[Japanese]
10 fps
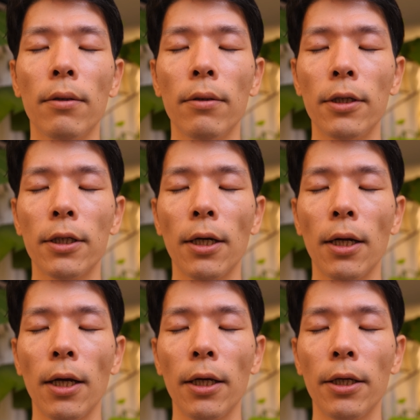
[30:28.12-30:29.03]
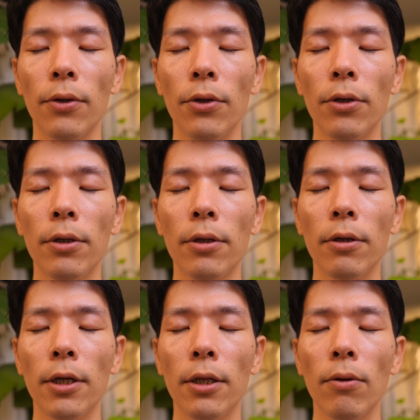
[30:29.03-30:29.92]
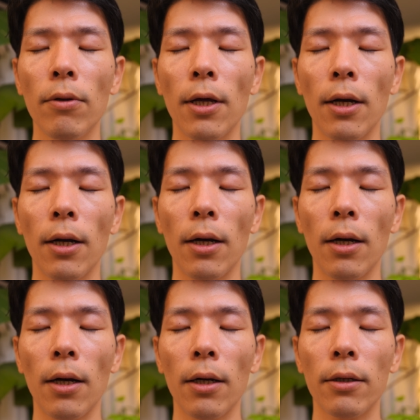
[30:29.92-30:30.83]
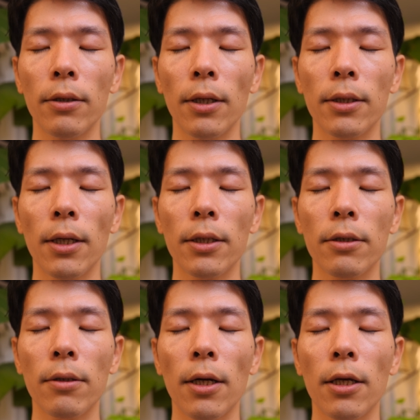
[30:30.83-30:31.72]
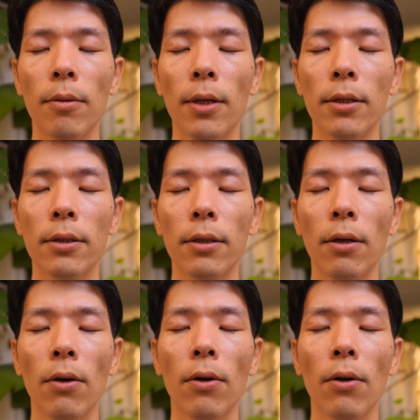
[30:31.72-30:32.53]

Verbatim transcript: 口から息をゆっくりと長く優しく吐きます。